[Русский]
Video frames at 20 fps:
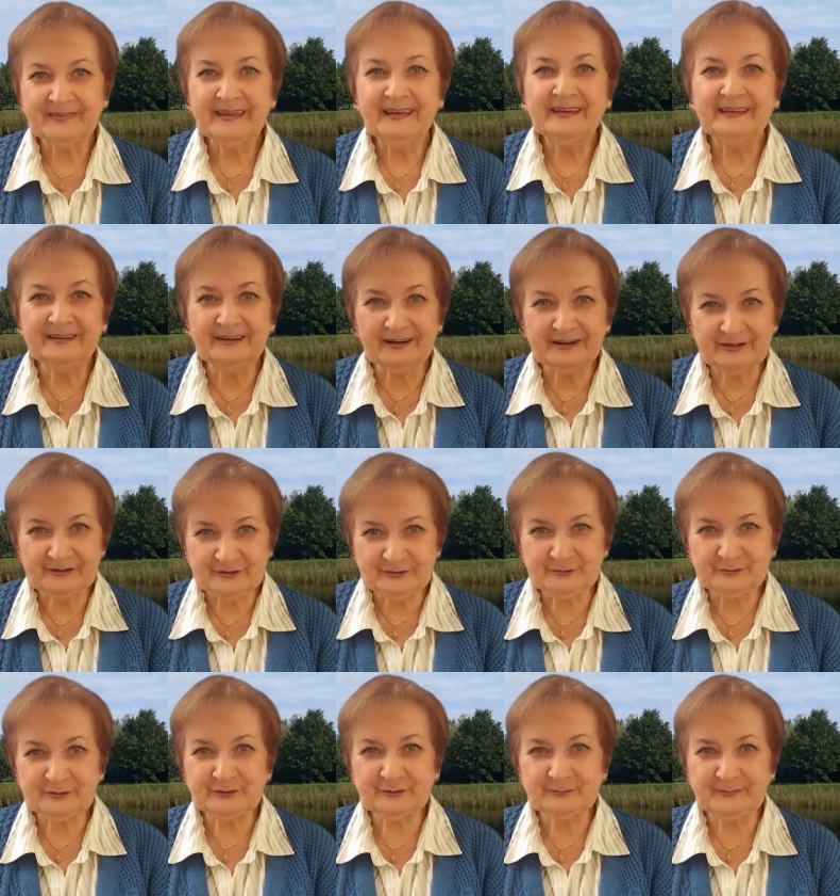и я
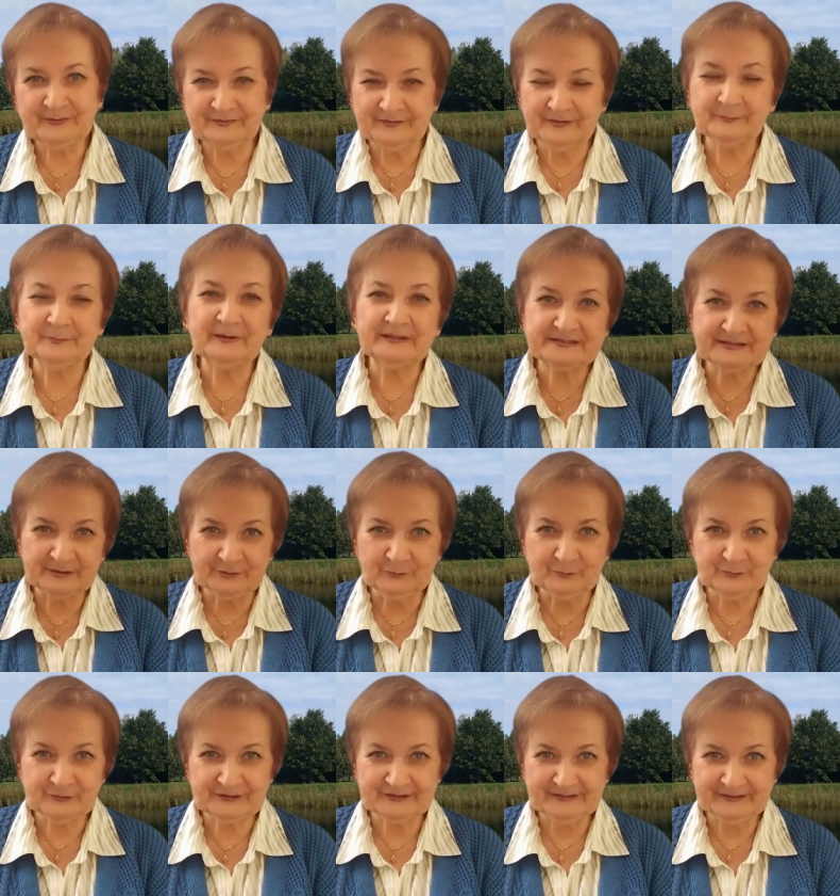хочу, чтобы вы
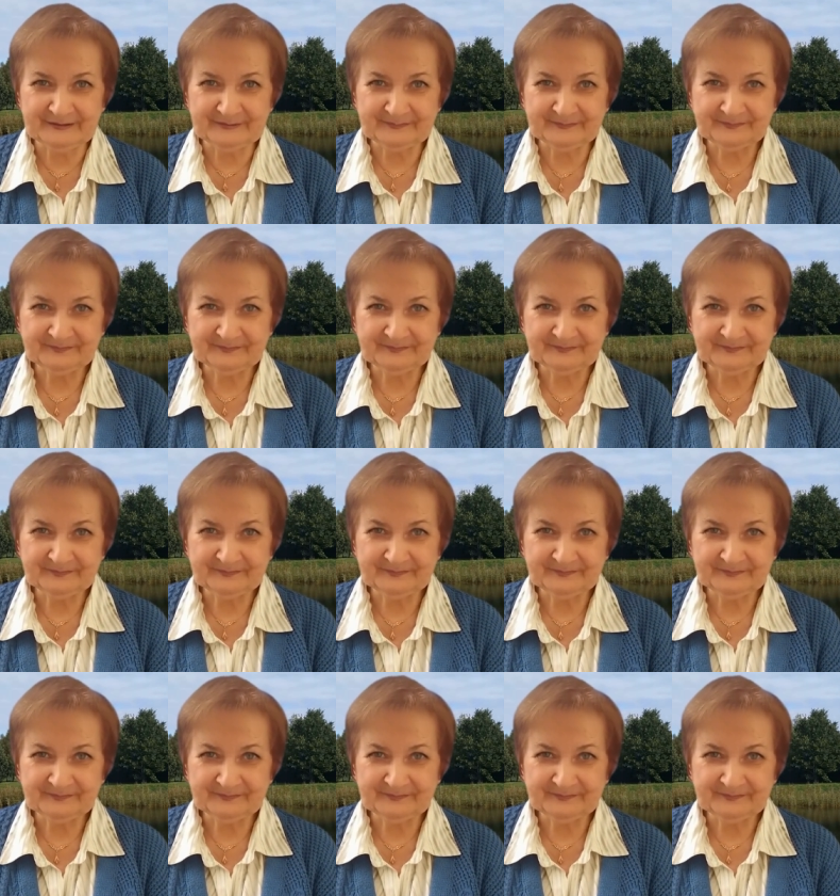послушали.